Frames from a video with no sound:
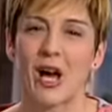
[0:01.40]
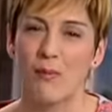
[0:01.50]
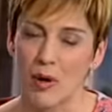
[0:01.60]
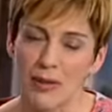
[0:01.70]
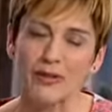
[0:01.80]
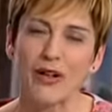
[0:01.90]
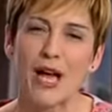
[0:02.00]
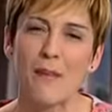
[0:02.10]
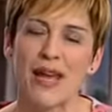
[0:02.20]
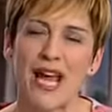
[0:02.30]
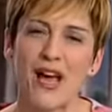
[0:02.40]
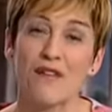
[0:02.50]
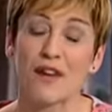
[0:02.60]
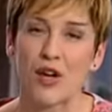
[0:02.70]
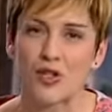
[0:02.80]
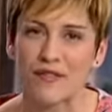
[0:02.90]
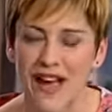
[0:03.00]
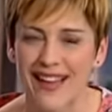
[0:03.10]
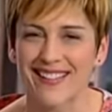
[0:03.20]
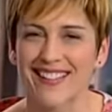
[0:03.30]
Momento ahora para
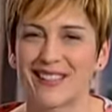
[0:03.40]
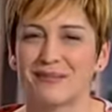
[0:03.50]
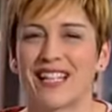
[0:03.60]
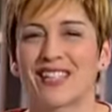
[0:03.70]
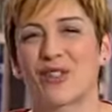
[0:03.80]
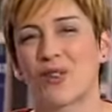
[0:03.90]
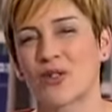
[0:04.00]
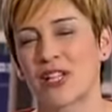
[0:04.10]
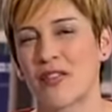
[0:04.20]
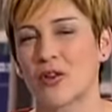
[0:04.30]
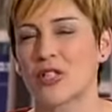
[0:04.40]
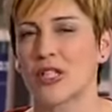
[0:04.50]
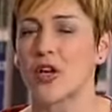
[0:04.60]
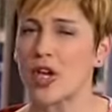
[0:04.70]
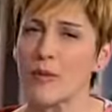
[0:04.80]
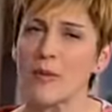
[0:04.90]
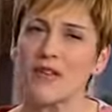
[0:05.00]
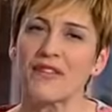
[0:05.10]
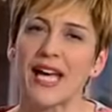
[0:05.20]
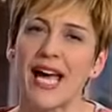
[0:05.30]
filosofar en Para Todos lados Y hoy nos vamos
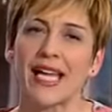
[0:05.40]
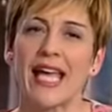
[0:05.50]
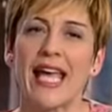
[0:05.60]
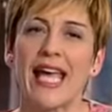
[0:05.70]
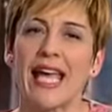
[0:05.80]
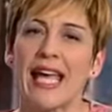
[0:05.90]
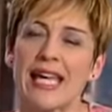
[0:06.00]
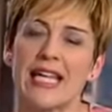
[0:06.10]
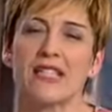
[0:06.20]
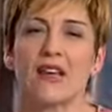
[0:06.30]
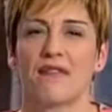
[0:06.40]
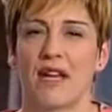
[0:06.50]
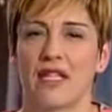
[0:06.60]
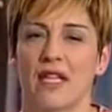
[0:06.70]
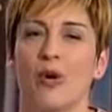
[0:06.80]
a fijar en esta frase.